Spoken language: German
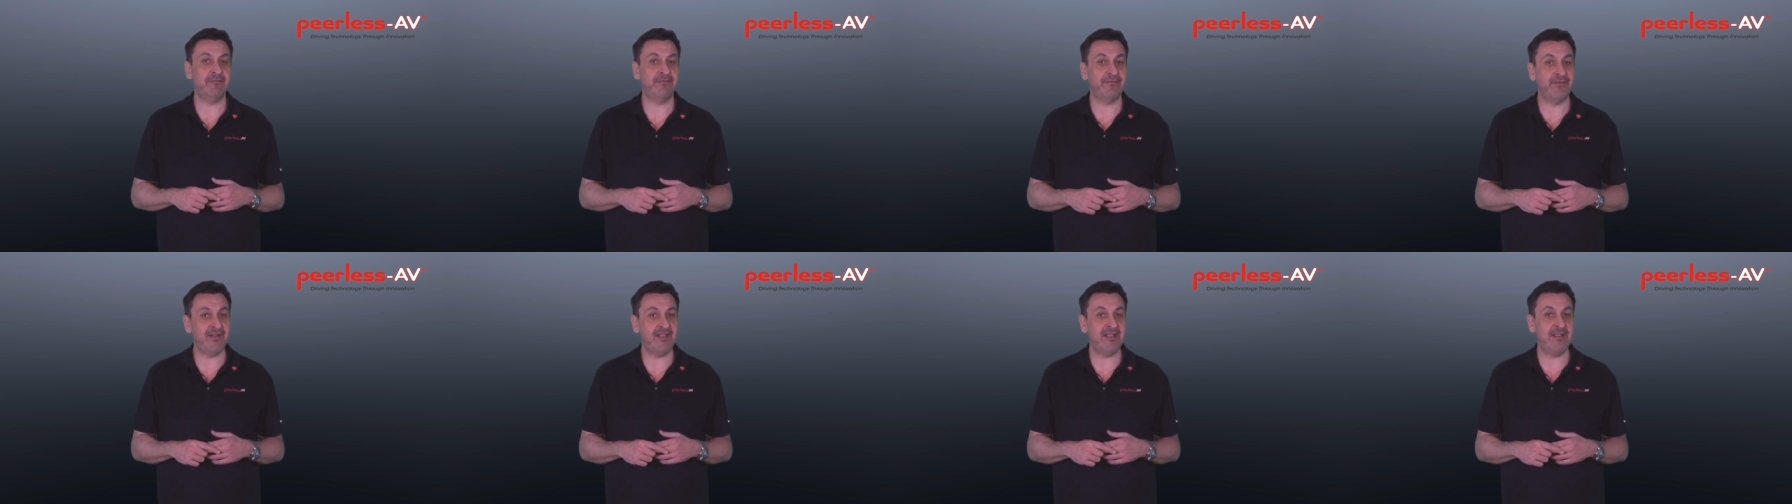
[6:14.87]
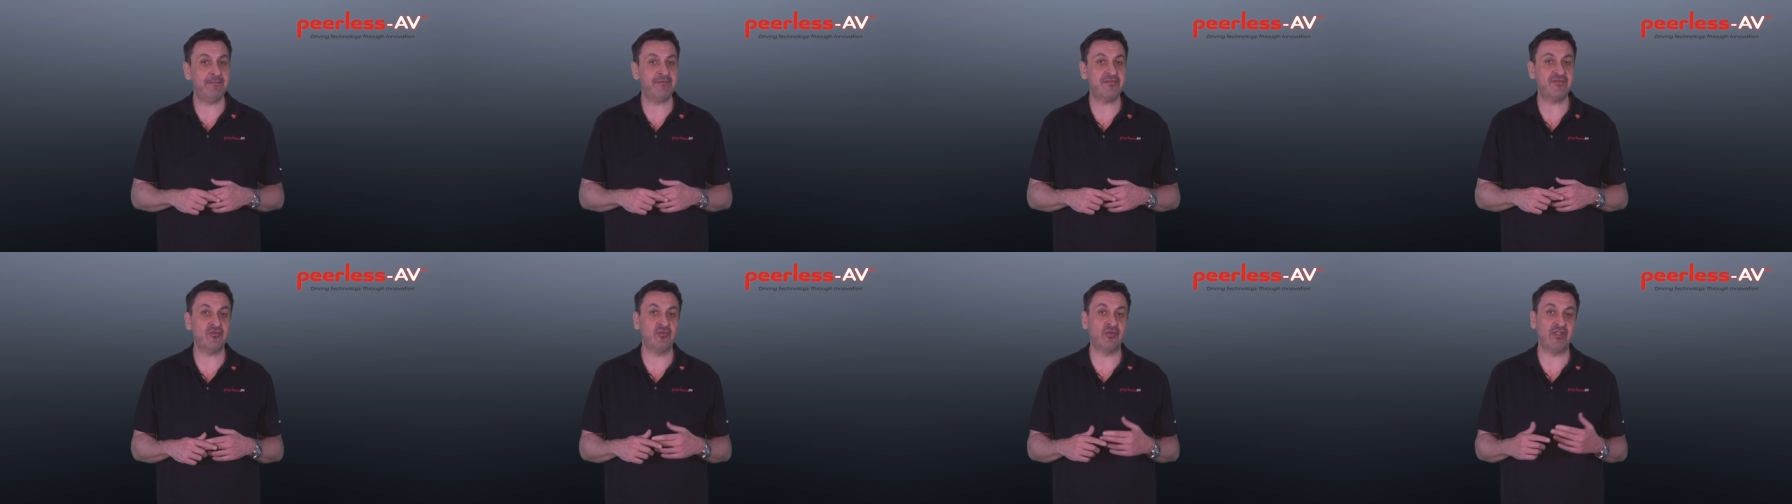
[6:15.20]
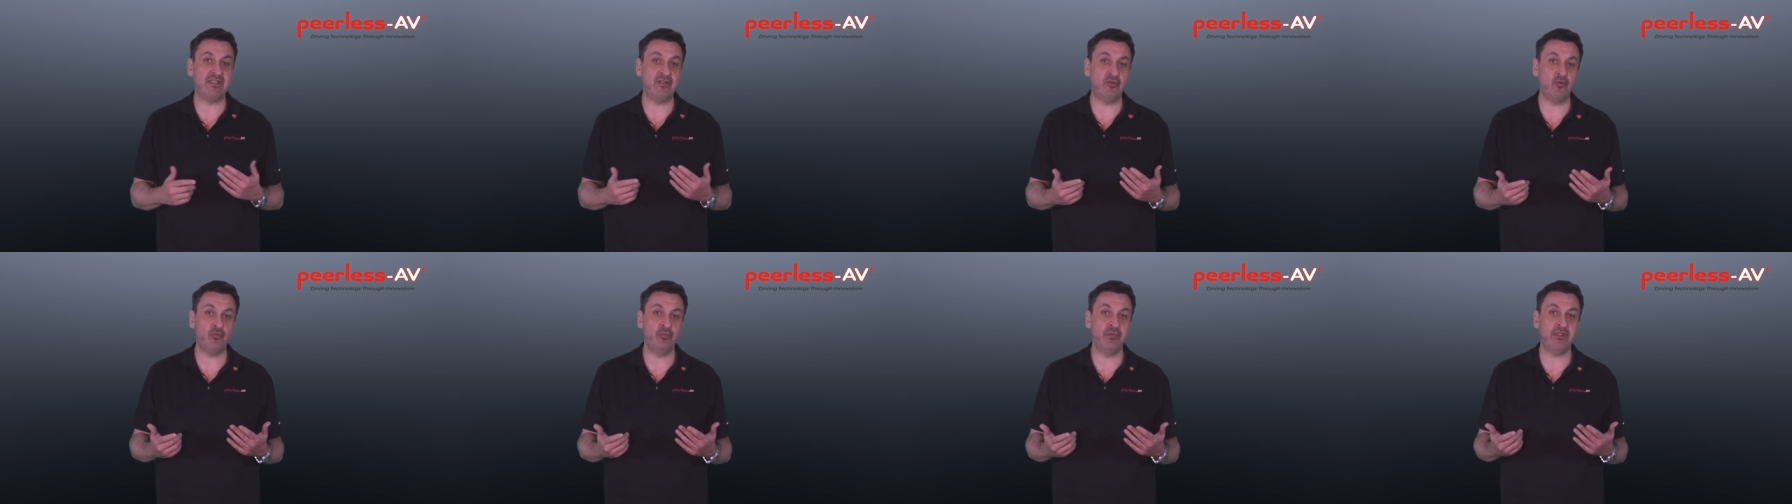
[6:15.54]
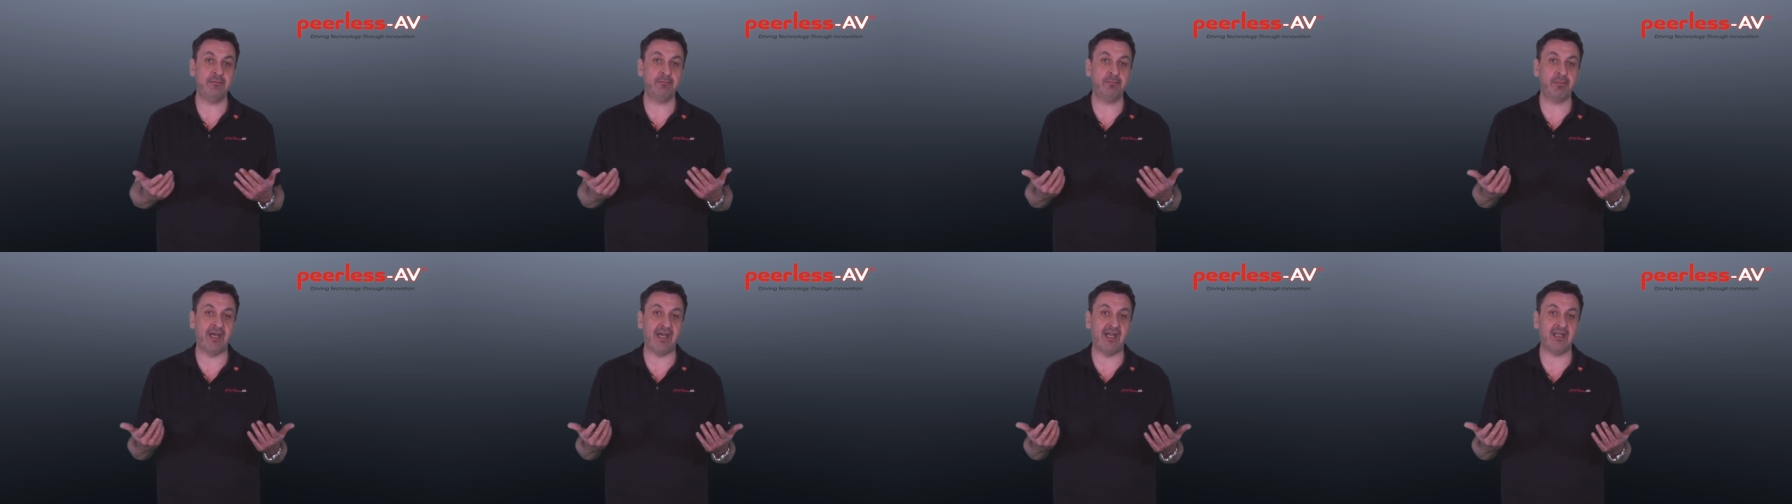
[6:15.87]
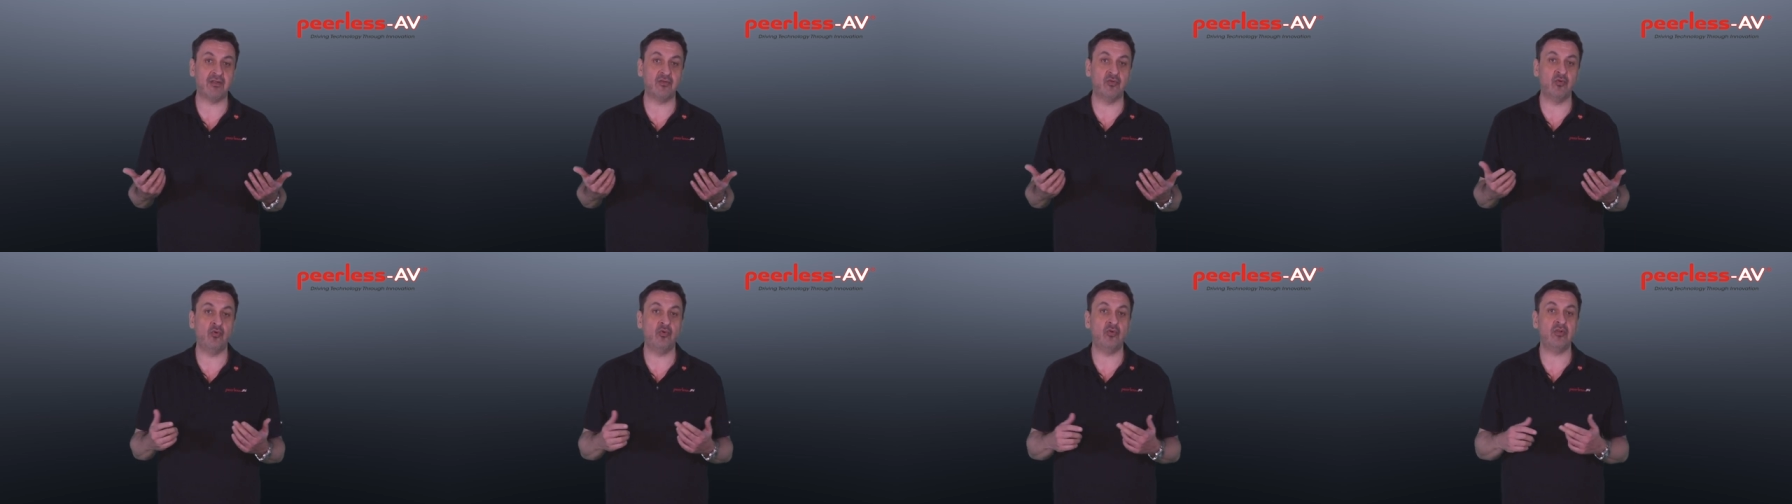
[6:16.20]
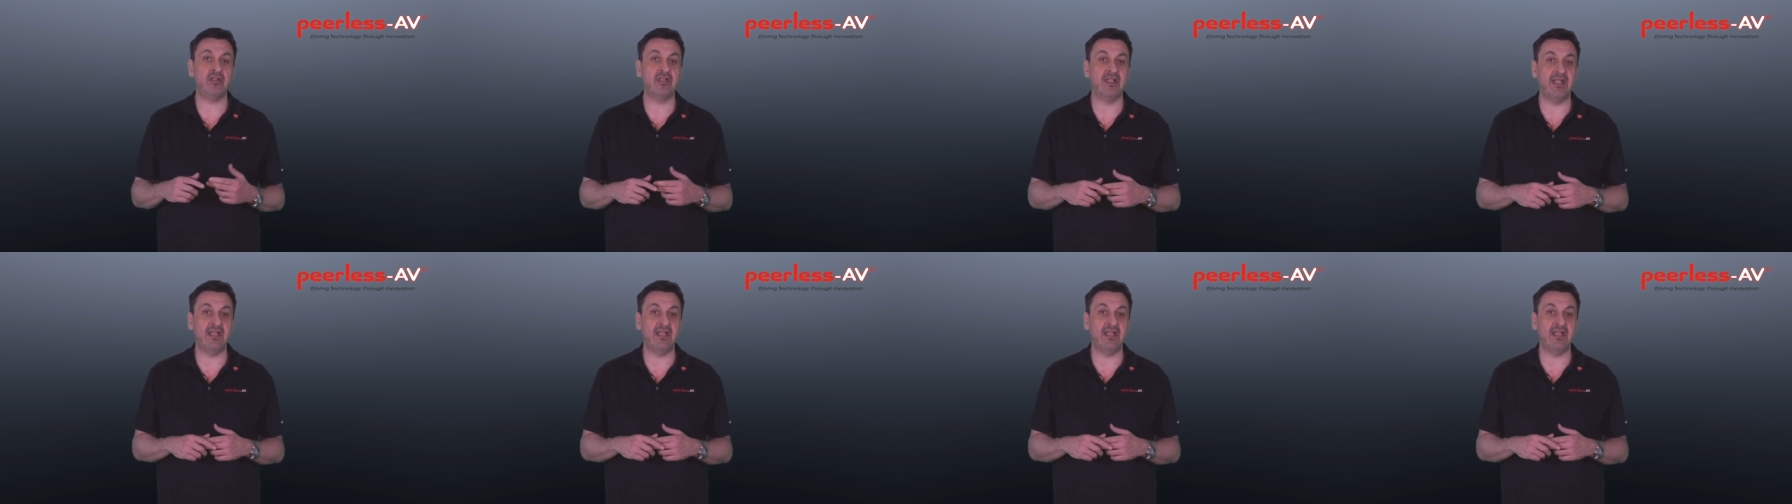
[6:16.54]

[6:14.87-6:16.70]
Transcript: Philips, Unilumin, Barco und